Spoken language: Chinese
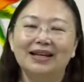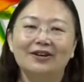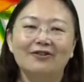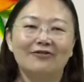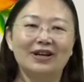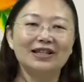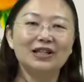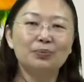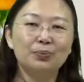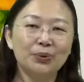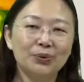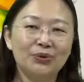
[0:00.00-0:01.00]
凡是
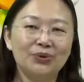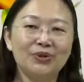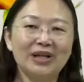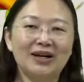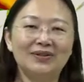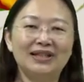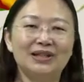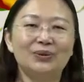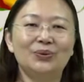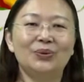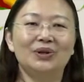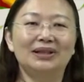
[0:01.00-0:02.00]
不需要经
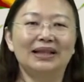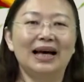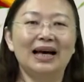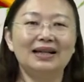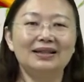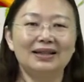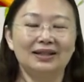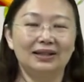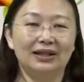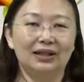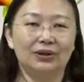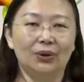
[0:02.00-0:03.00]
过他人
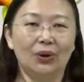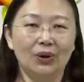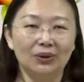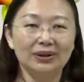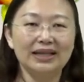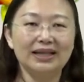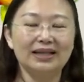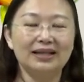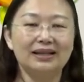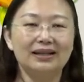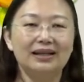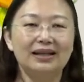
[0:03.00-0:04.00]
的同意，
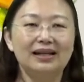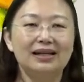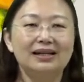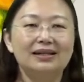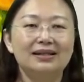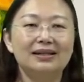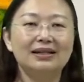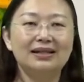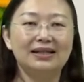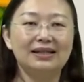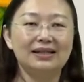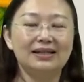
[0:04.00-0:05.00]
自
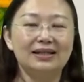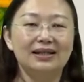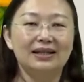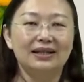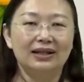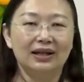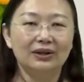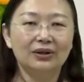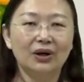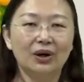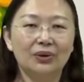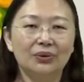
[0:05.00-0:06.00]
己能
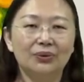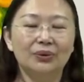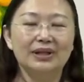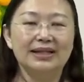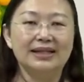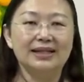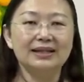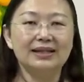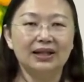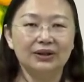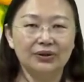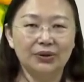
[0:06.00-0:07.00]
够形
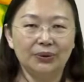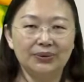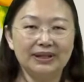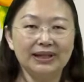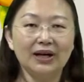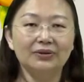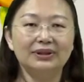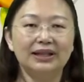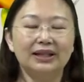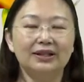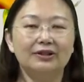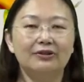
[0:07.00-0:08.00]
成有效
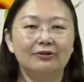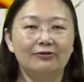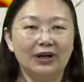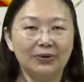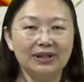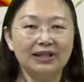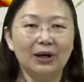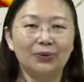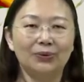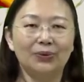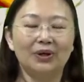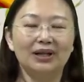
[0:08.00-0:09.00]
的法律效
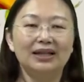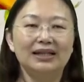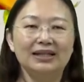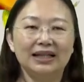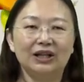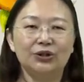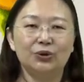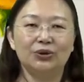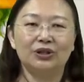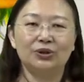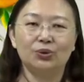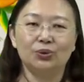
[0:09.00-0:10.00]
果，这个就
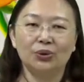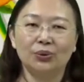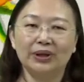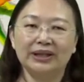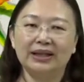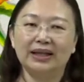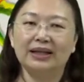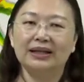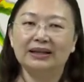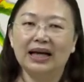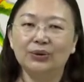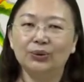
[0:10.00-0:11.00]
是所谓的
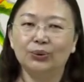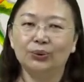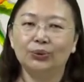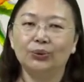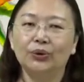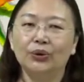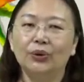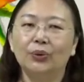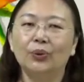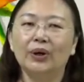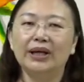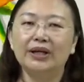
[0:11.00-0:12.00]
单独
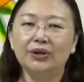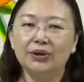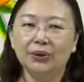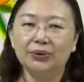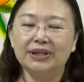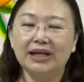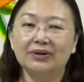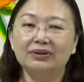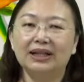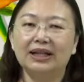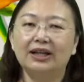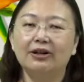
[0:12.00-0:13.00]
为有效
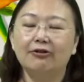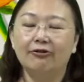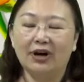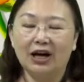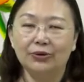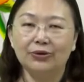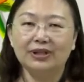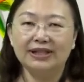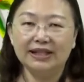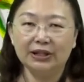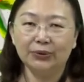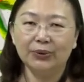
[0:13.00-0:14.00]
的法律
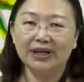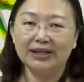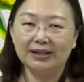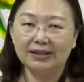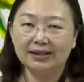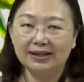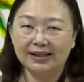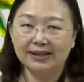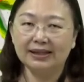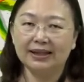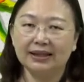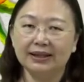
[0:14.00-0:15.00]
行为之资
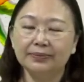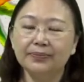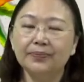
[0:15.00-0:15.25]
格。